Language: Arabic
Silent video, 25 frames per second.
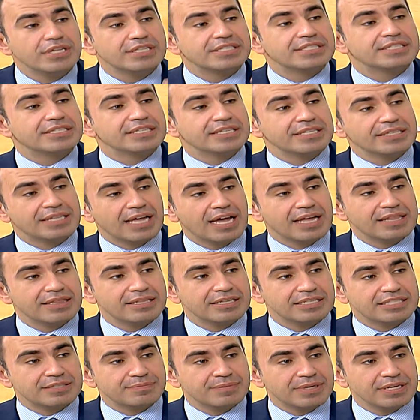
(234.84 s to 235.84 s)
تزيد
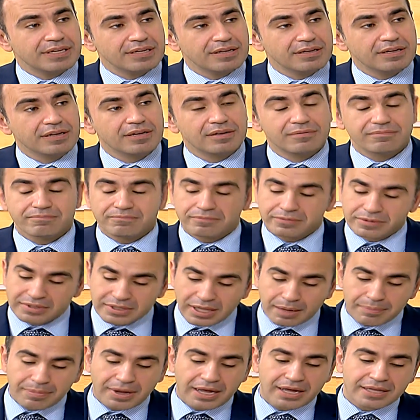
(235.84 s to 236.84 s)
هالنسبه؟
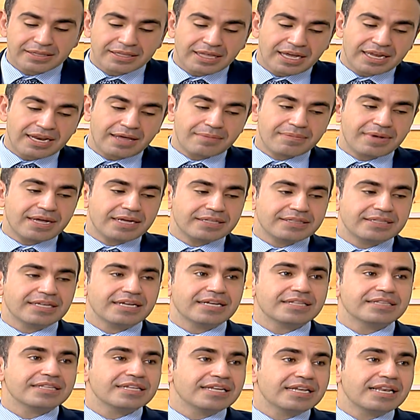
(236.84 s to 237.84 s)
طبعا انا
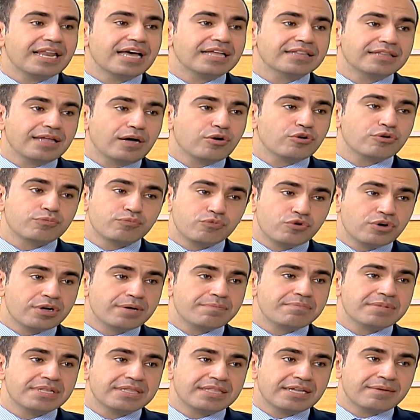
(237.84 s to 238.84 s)
بعتقد لها دور
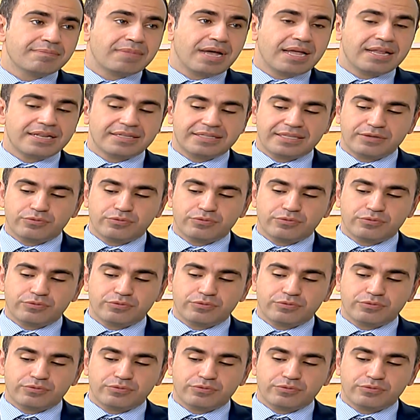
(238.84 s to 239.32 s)
مهم مثل ما قلتي